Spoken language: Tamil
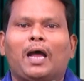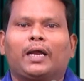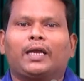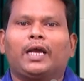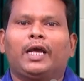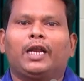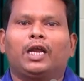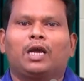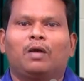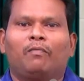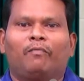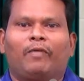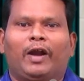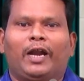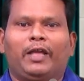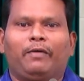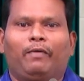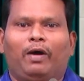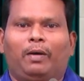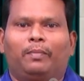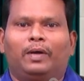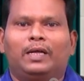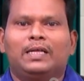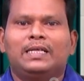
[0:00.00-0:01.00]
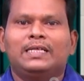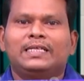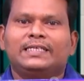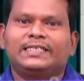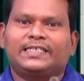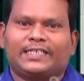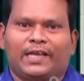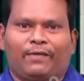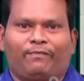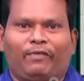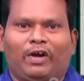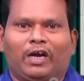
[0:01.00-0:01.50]
பார்க்க இருக்கும் வடிவம்
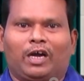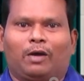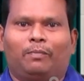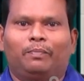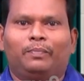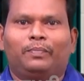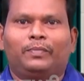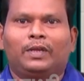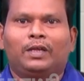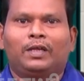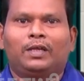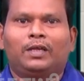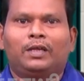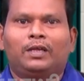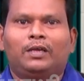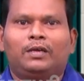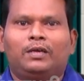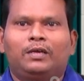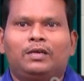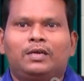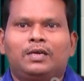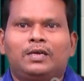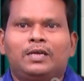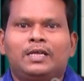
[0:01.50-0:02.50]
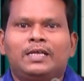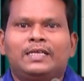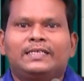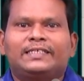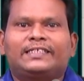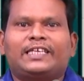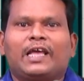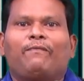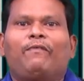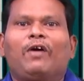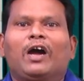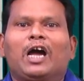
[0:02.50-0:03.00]
செவ்வகம்
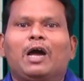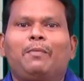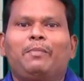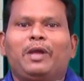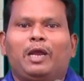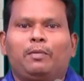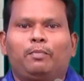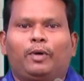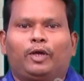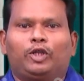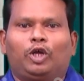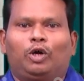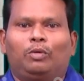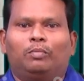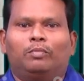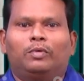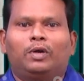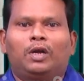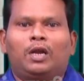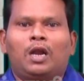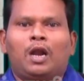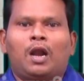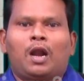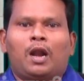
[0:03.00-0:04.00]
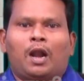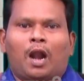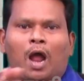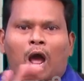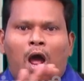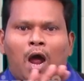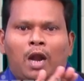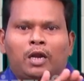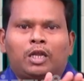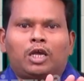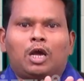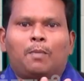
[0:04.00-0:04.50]
செவ்வகம் என்பதும்
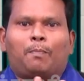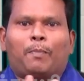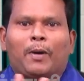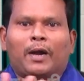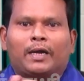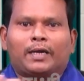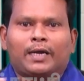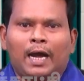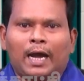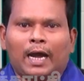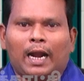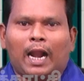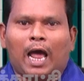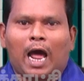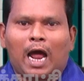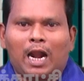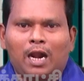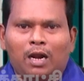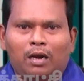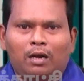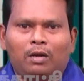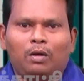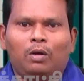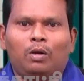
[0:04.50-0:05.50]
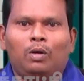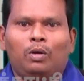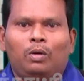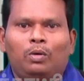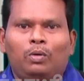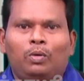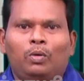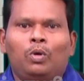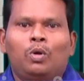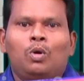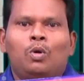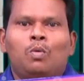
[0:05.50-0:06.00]
நான்கு பக்கங்களால்
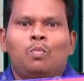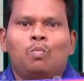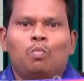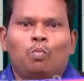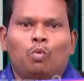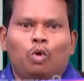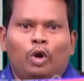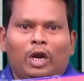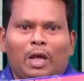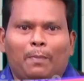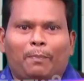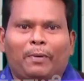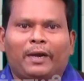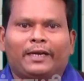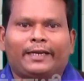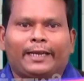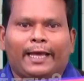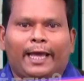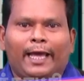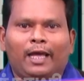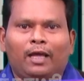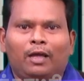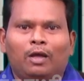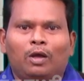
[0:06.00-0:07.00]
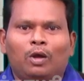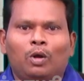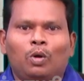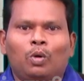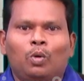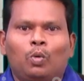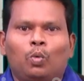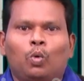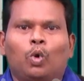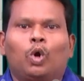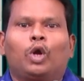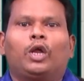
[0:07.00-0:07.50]
மூடப்பட்ட
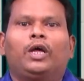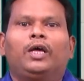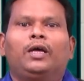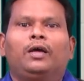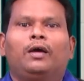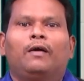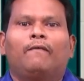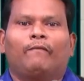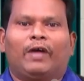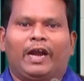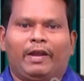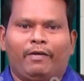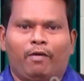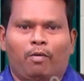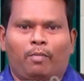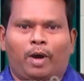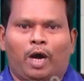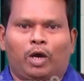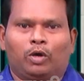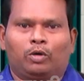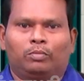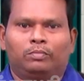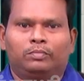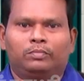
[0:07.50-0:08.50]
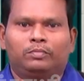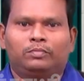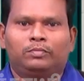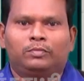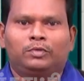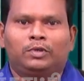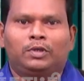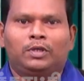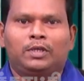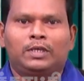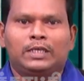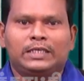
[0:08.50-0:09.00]
ஒரு வடிவமாகும்
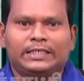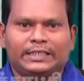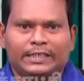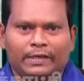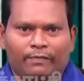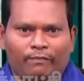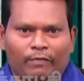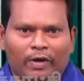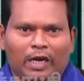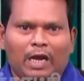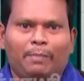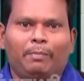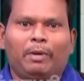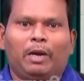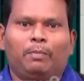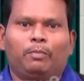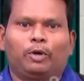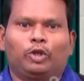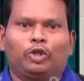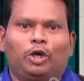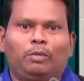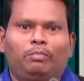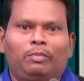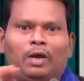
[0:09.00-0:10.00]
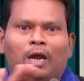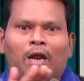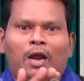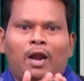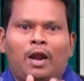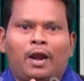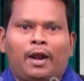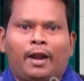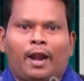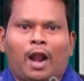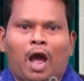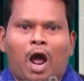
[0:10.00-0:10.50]
செவ்வகம் என்பதும்
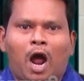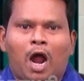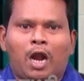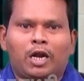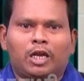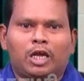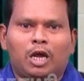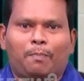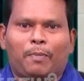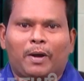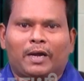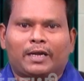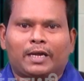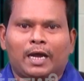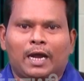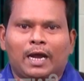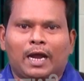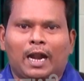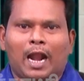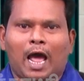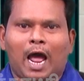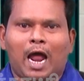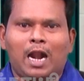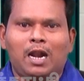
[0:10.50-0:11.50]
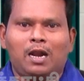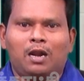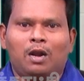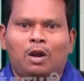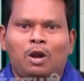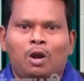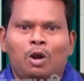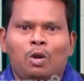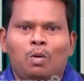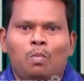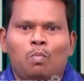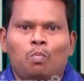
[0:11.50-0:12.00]
நான்கு பக்கங்களால்
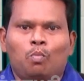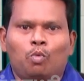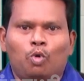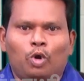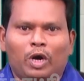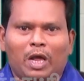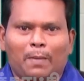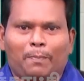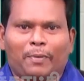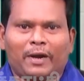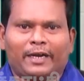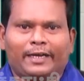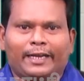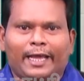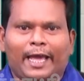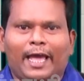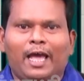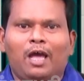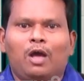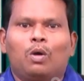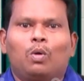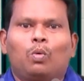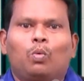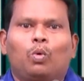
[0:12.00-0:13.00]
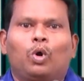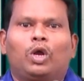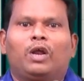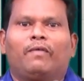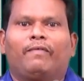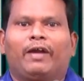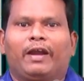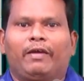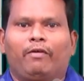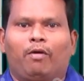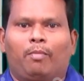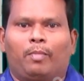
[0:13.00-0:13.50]
மூடப்பட்ட ஒரு
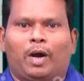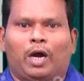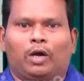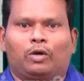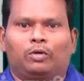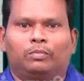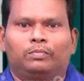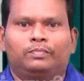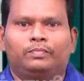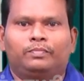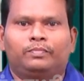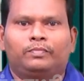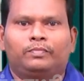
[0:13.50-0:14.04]
வடிவமாகும்